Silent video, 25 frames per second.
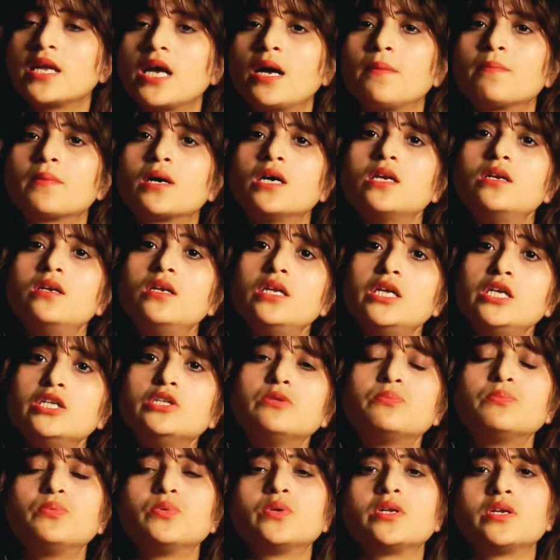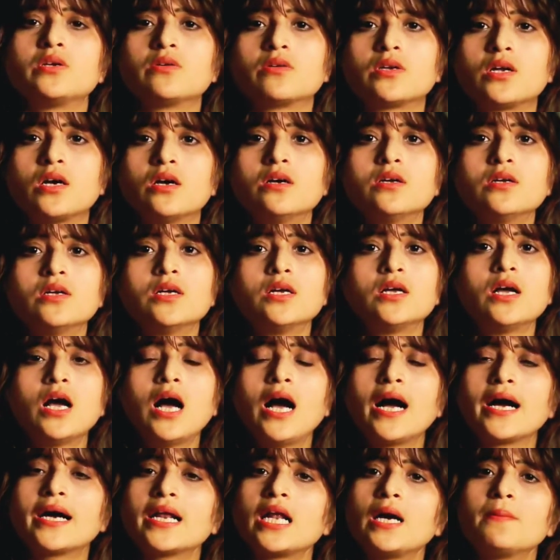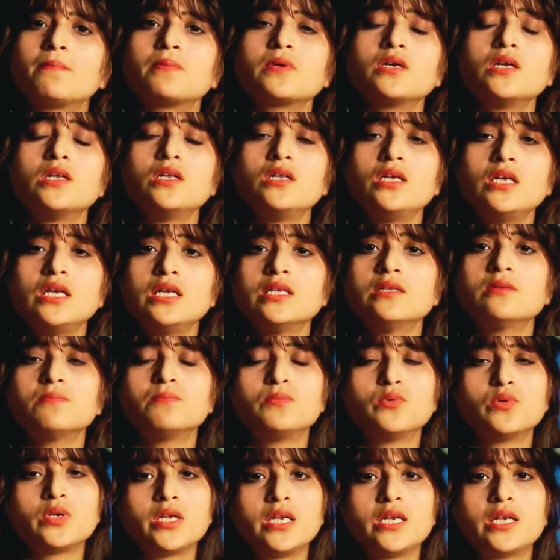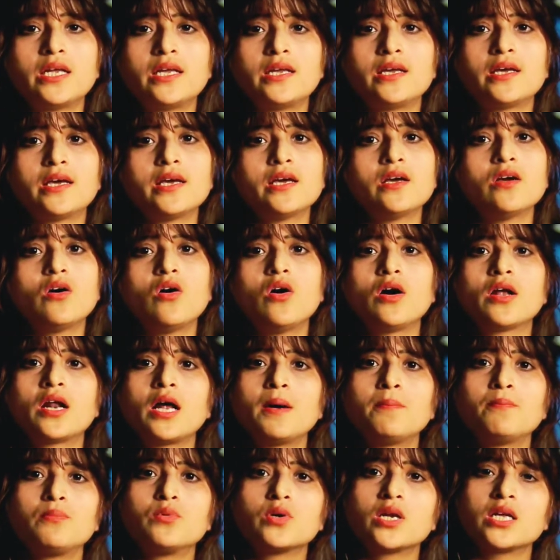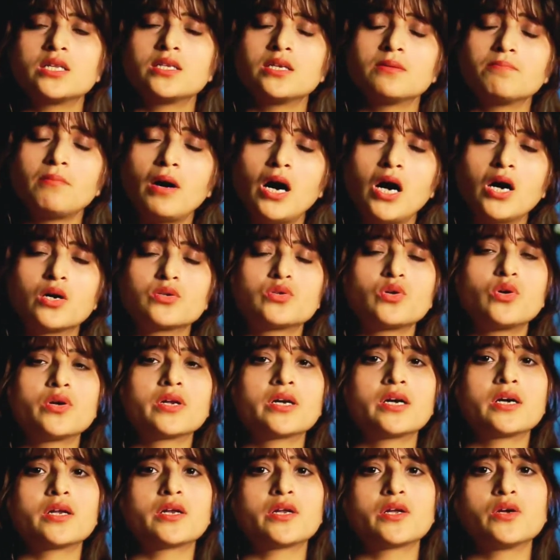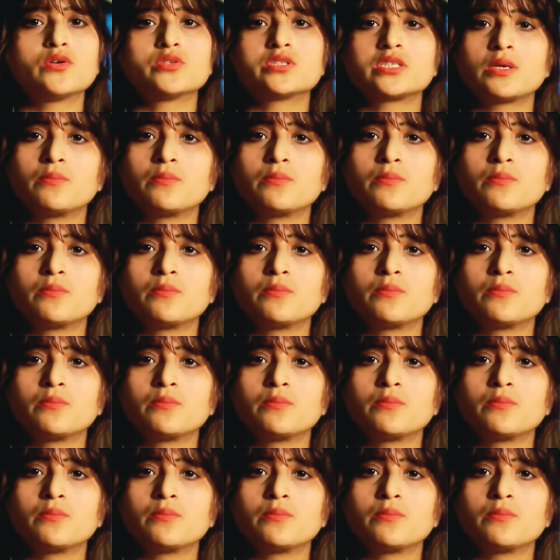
है आपका नींद पूरी होना अगर आपकी नींद पूरी नहीं है और आप पूरा दिन भाग दौड़ कर रहे हो